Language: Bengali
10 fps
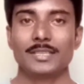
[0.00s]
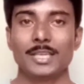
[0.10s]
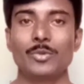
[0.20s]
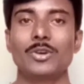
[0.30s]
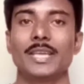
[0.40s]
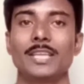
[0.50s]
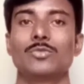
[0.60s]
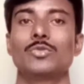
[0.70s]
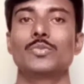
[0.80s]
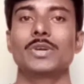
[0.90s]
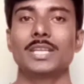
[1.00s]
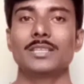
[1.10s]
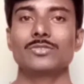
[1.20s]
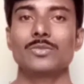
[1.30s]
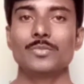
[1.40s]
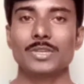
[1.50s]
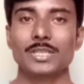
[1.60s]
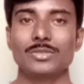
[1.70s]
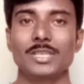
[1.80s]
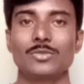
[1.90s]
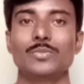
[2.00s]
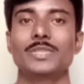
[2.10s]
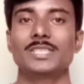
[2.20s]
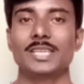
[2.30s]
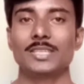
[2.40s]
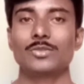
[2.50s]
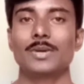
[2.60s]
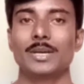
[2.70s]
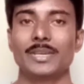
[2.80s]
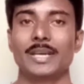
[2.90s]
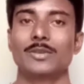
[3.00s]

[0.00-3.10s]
এবং এর উপকারিতা সম্পর্কে যদি একটু বিস্তারিতভাবে